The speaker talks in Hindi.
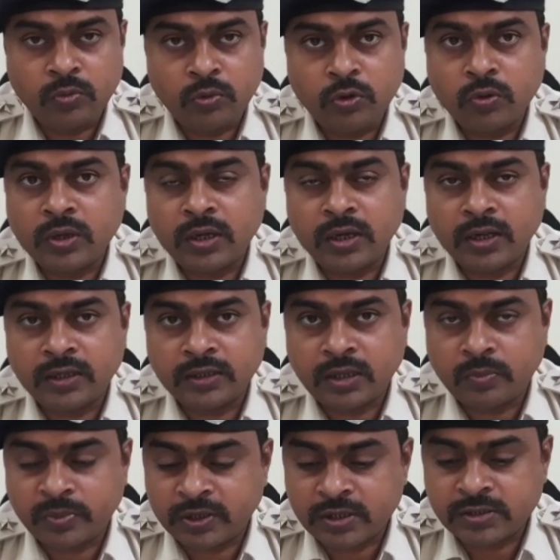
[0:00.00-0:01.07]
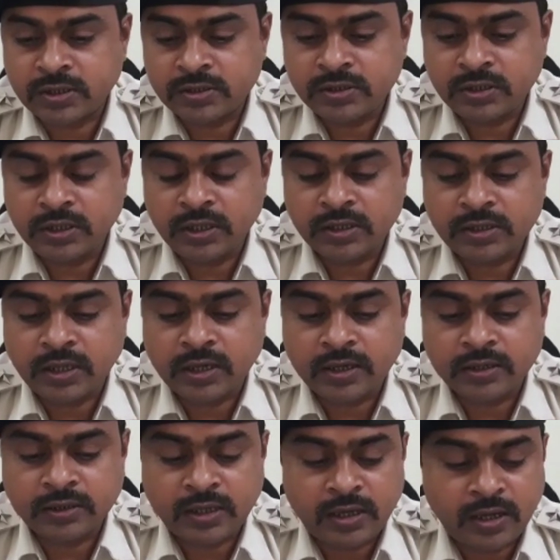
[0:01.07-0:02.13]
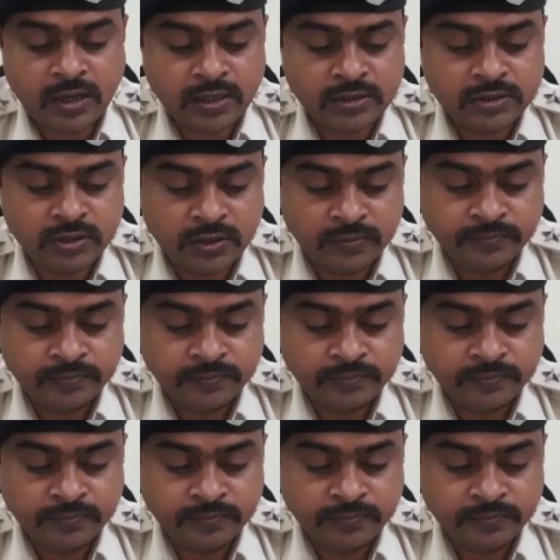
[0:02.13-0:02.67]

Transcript: लोग का लगातार पता साझी किया जा रहा था आज